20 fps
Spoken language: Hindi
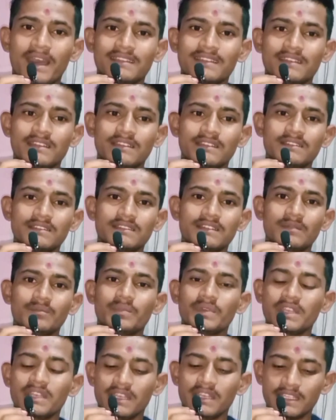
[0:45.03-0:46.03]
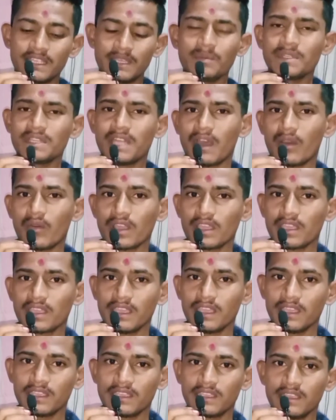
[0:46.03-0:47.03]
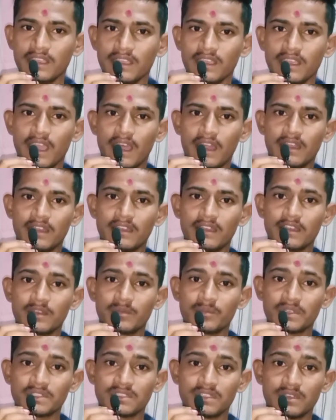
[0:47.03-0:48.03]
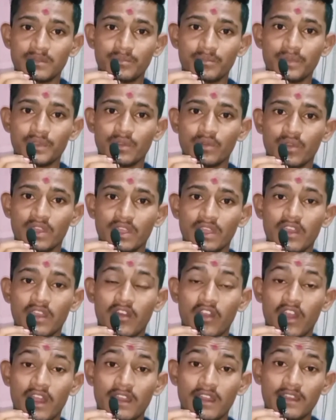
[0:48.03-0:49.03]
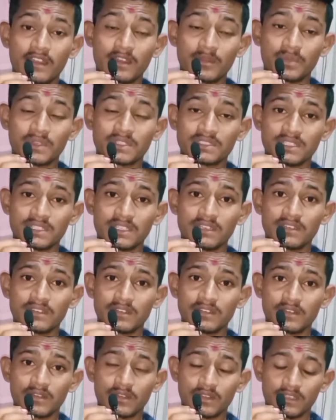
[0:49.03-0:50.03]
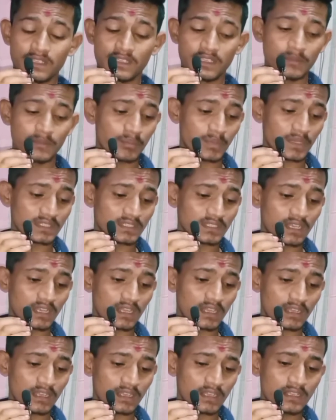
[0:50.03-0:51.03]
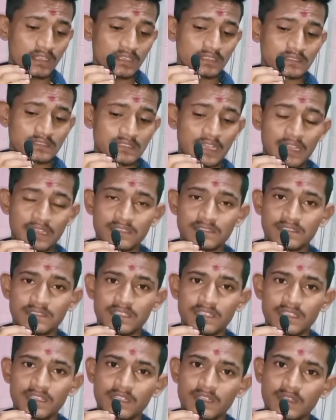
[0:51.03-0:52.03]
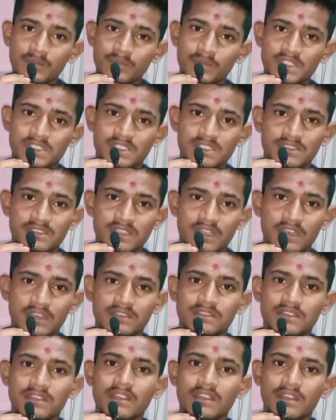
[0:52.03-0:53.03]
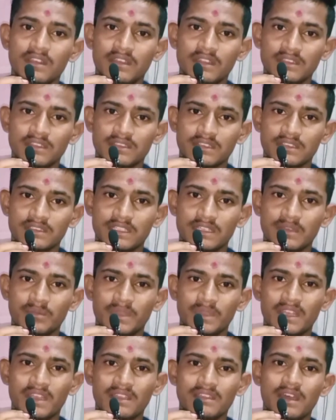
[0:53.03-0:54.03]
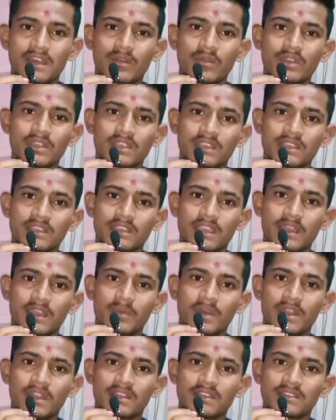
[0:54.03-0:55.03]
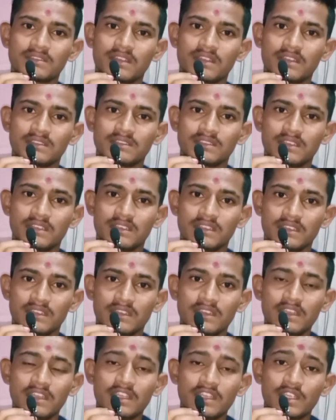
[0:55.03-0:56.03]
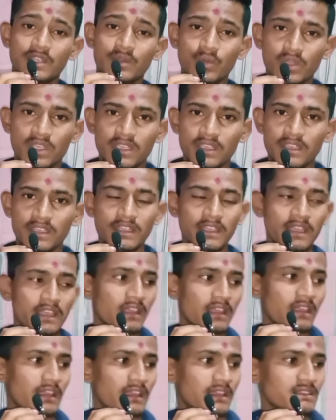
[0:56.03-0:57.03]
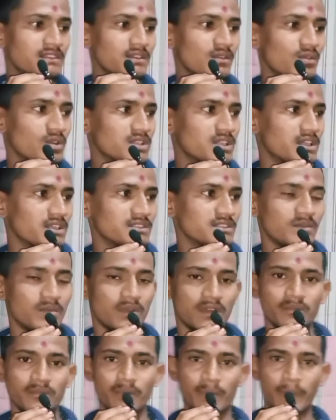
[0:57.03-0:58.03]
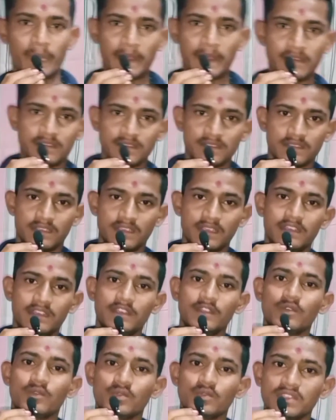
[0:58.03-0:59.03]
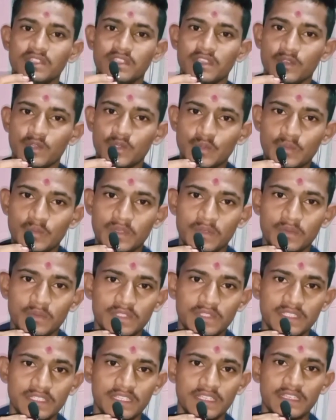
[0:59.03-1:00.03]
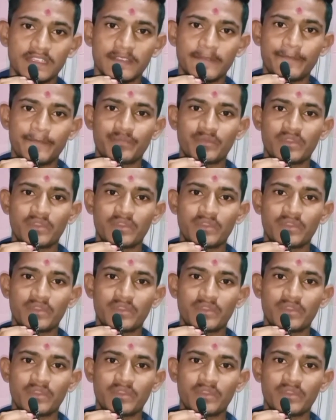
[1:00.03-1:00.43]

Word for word: बात करते इस कंपनी ने ये भी दावा किया है कि 100 परसेंट प्योर है और 100 परसेंट ये 15 साल से पच्चीस साल से ले सकते हैं मेरा दावा ये है कि आप अठारह साल से लें क्योंकि कैसे होता है जब हम खेलने कूदने की उम्र होती है